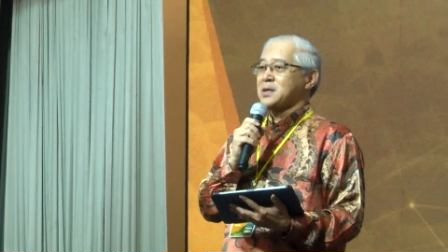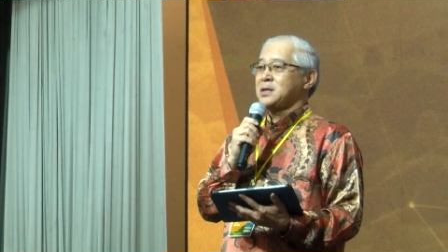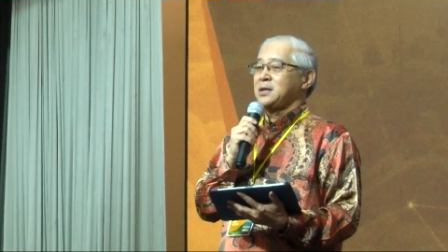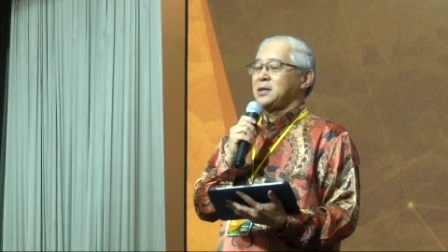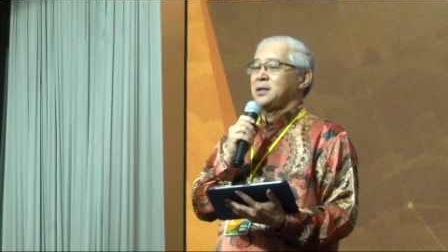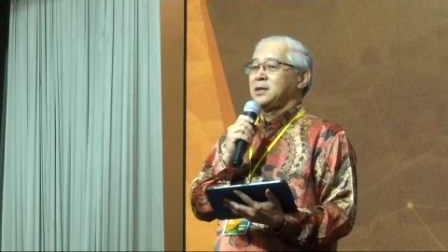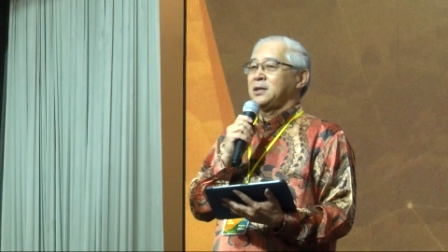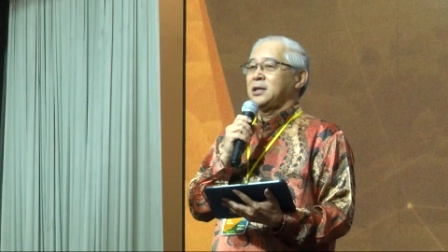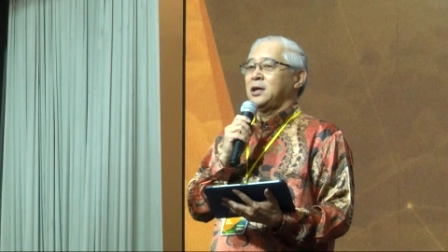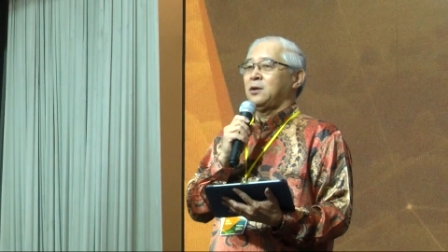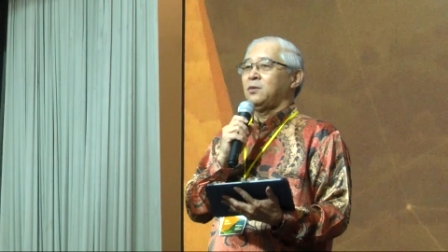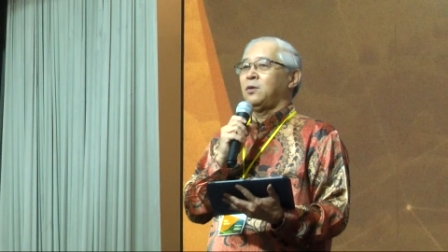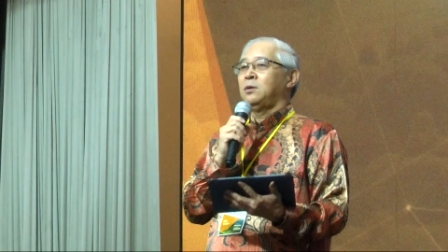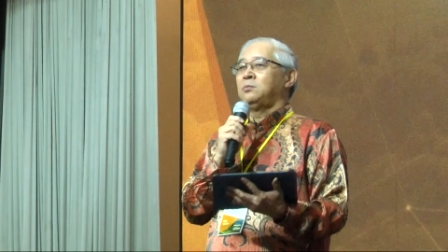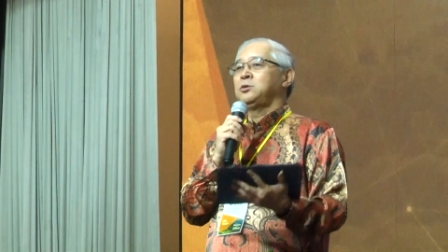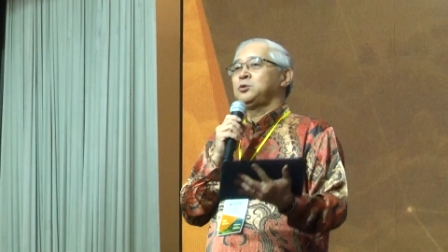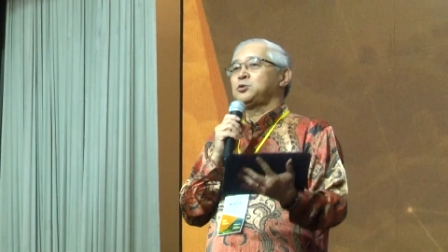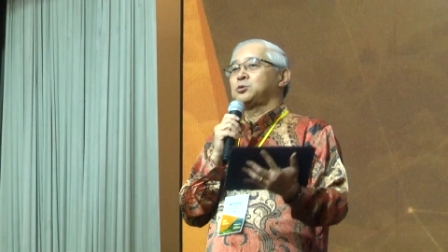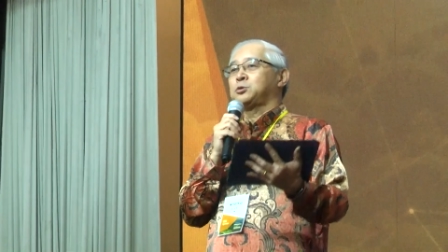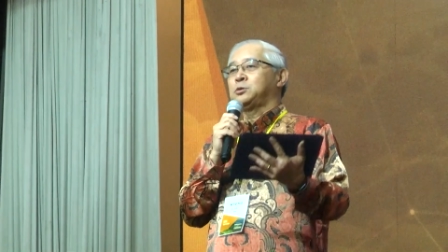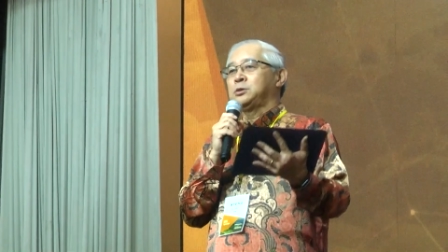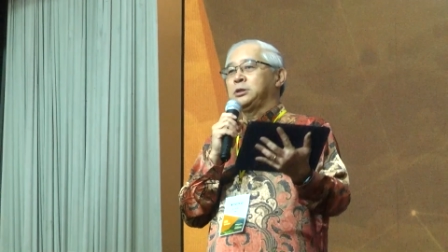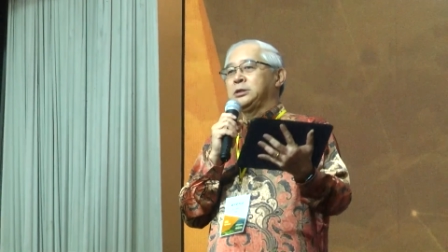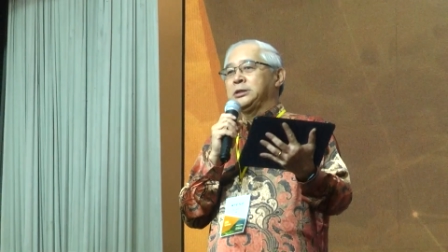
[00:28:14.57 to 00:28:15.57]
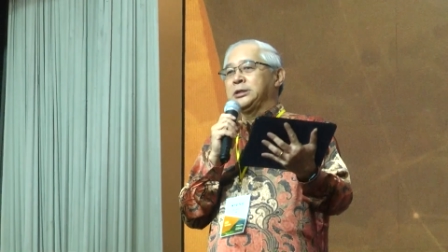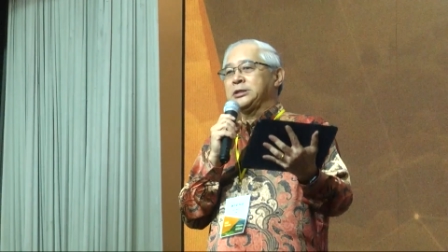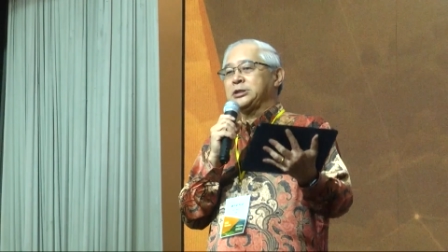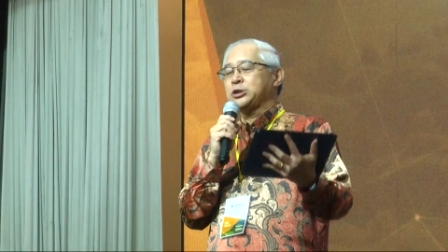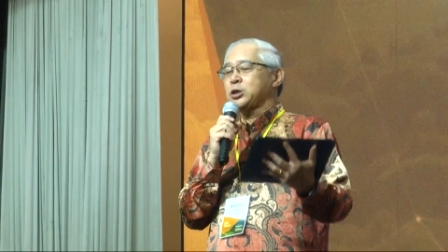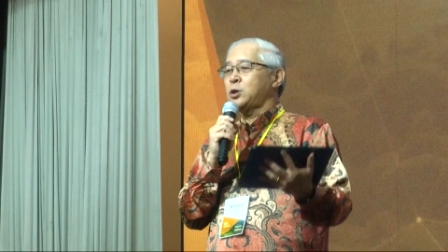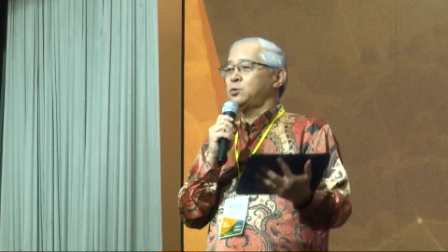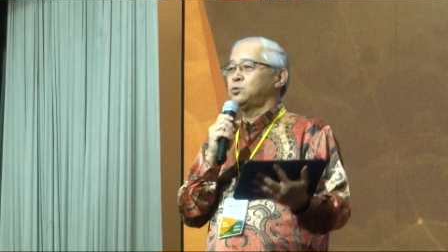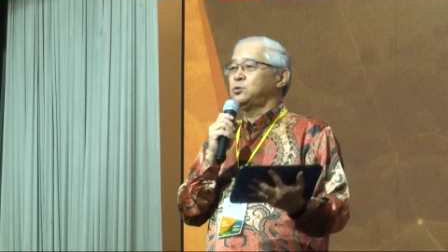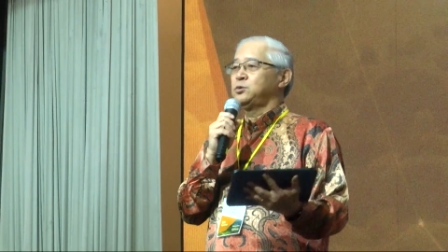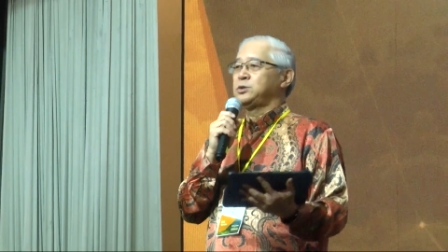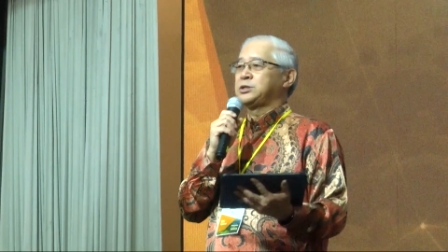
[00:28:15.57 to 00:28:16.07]
我们除了教
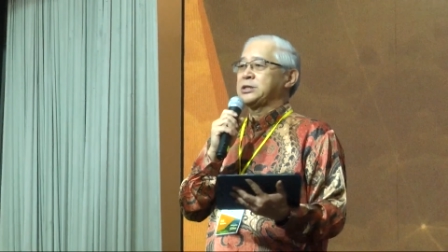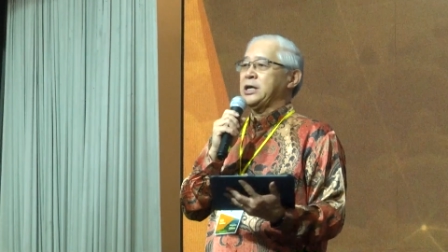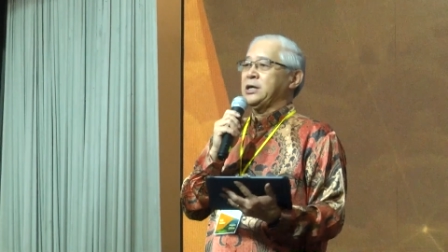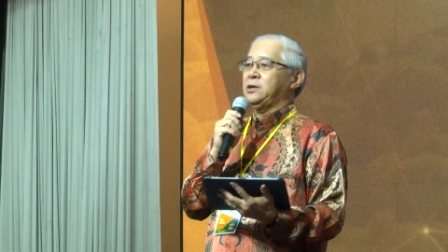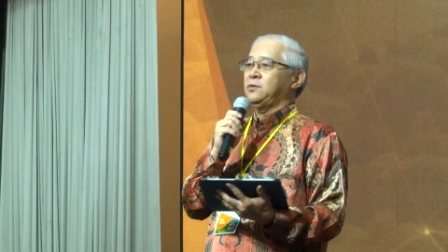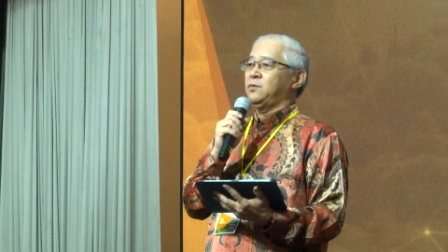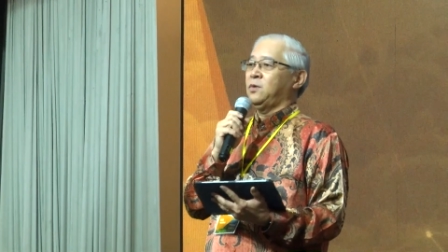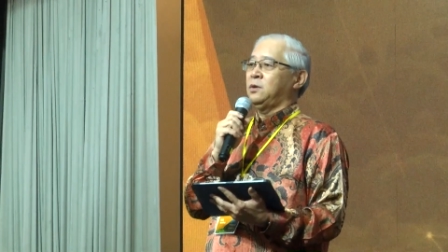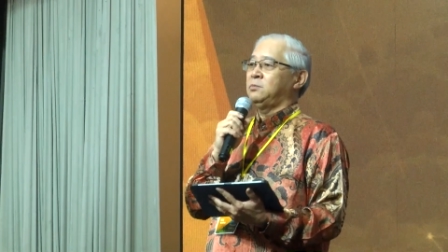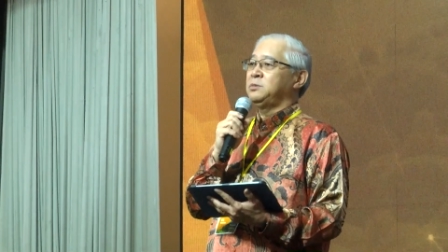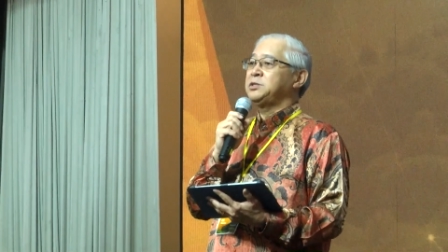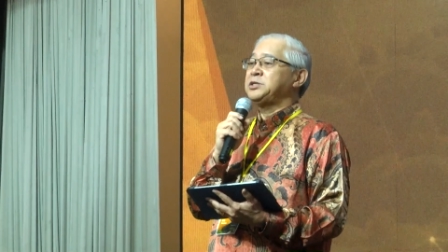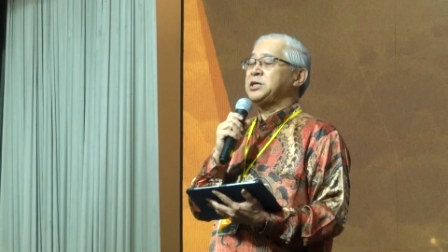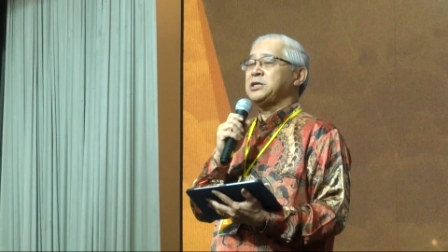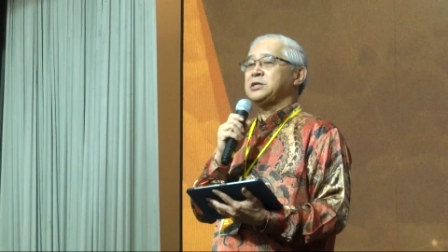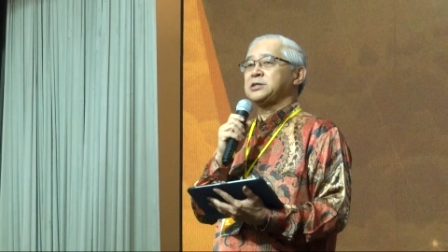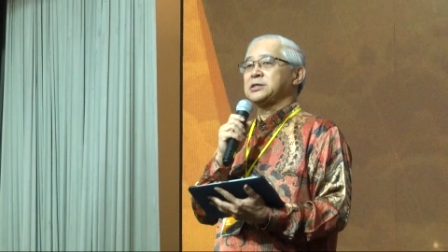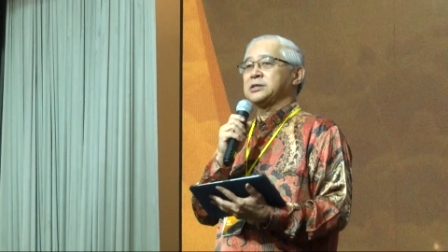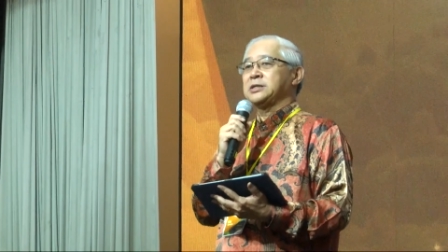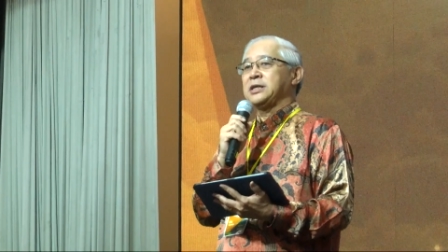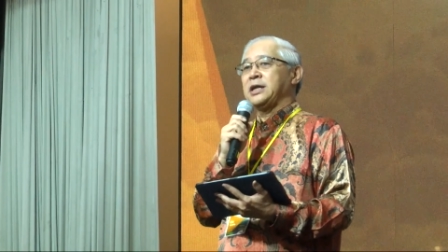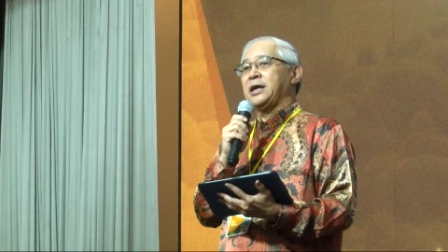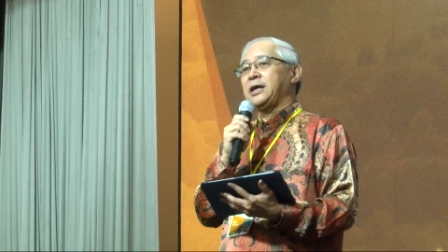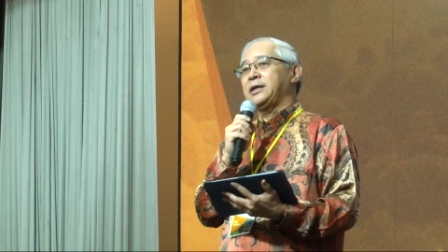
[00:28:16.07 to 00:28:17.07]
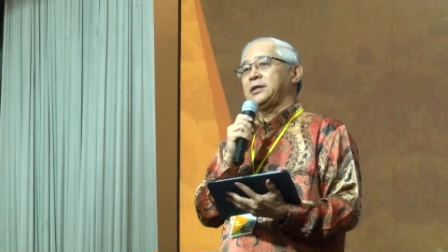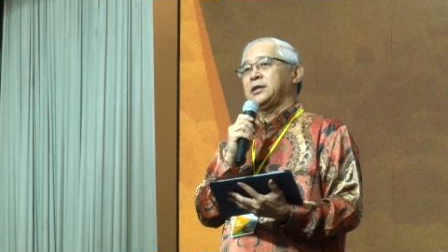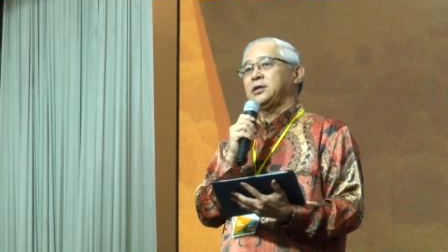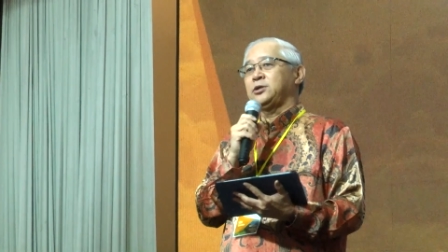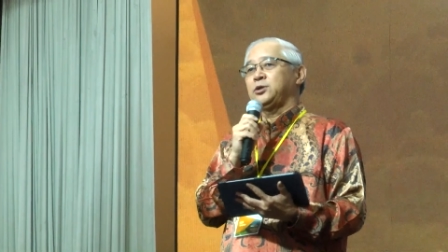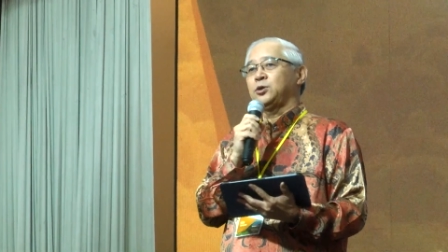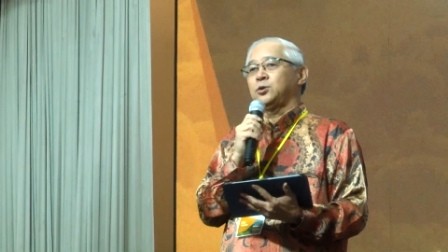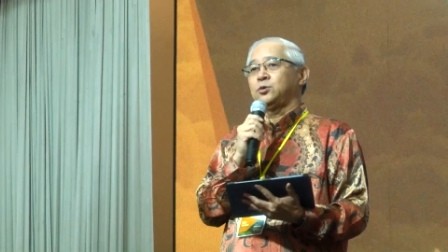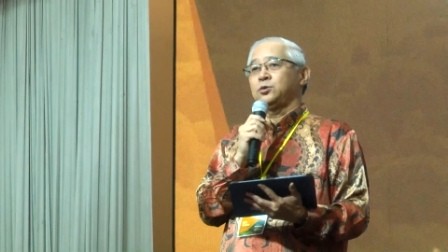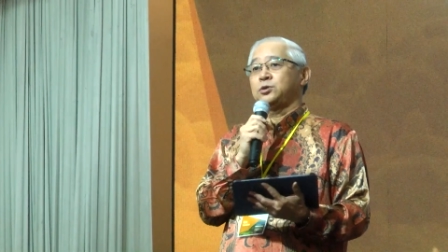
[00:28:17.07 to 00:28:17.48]
务长，我们这次来的有